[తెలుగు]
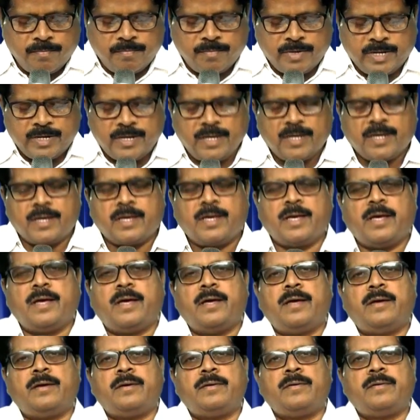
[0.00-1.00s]
మన యొక్క
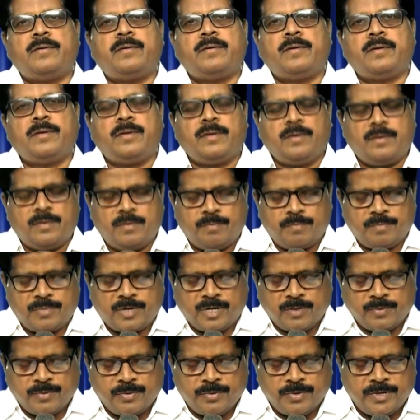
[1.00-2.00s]

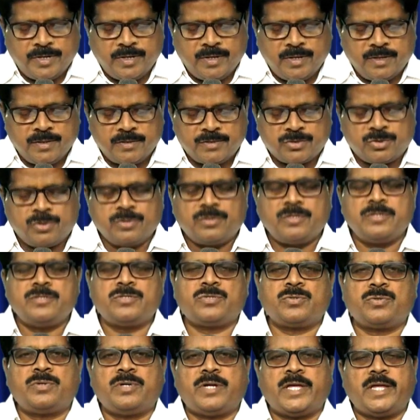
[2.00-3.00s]
ప్రభువుని
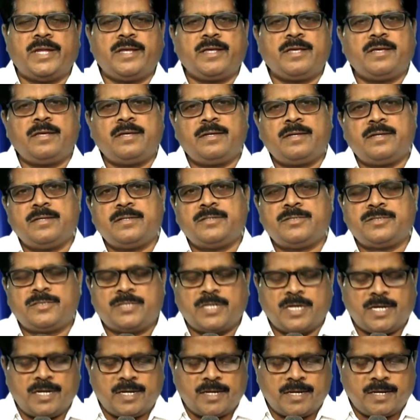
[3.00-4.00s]
స్థుతించుకోవటానికి
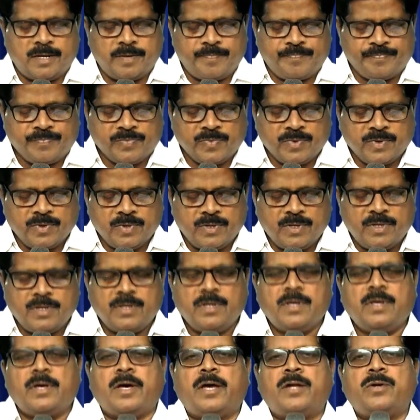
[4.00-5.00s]
చాలా
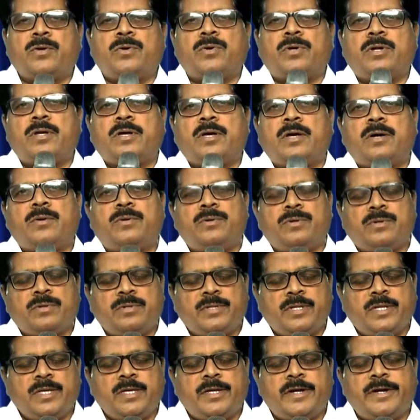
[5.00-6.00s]
అనుకూలంగా
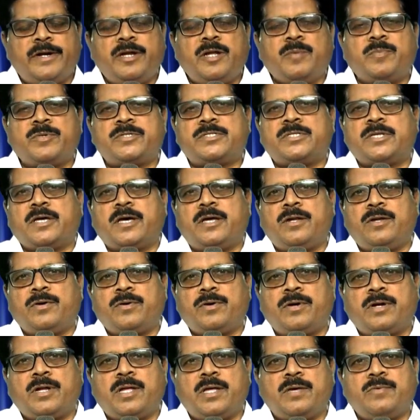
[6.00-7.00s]
ఉంటుంది ఈ రెండు పుస్తకాలు
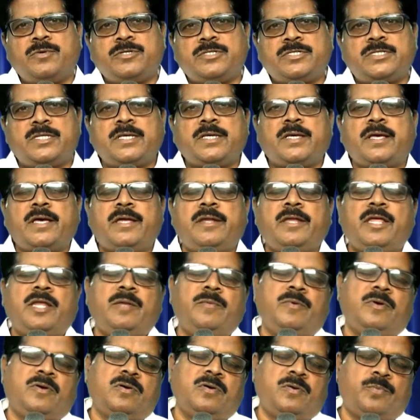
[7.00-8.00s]
కూడా ఉచితంగా నేను
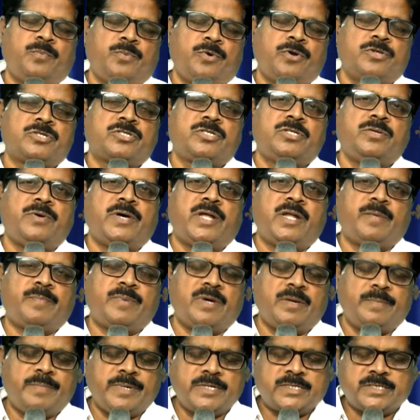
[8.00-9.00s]
మీకు పోస్ట్ ద్వారా
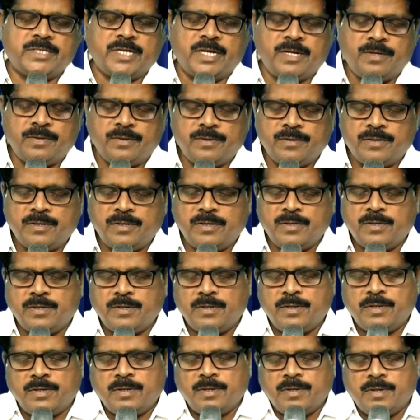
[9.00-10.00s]
పంపిస్తాను
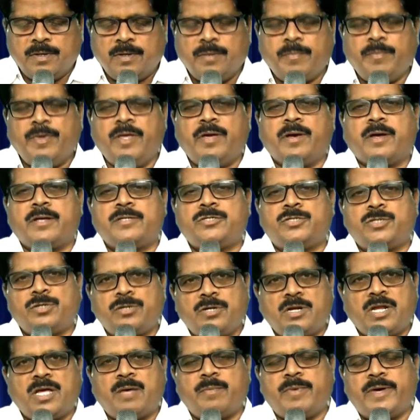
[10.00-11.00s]
మీ యొక్క
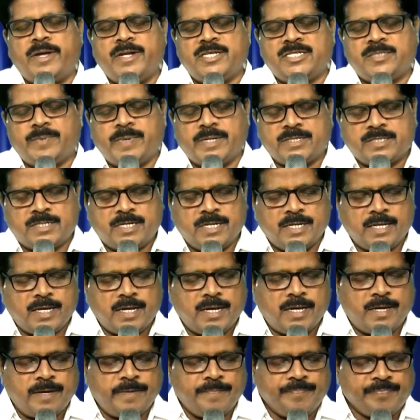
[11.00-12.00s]
చిరునామాని
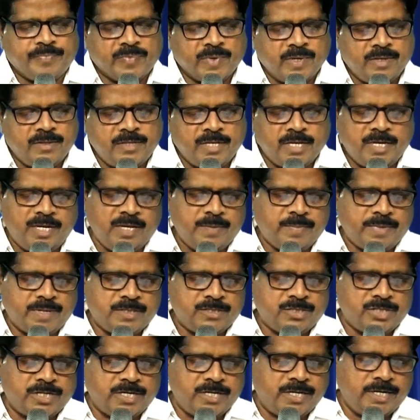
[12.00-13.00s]
స్పష్టంగా
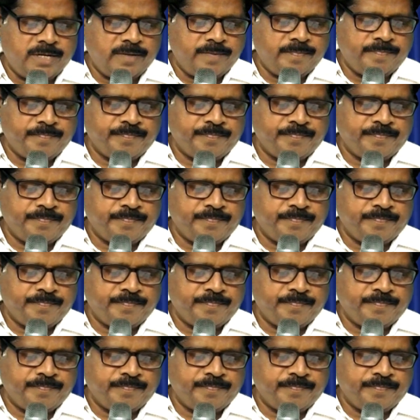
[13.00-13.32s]
తెలియపరచండి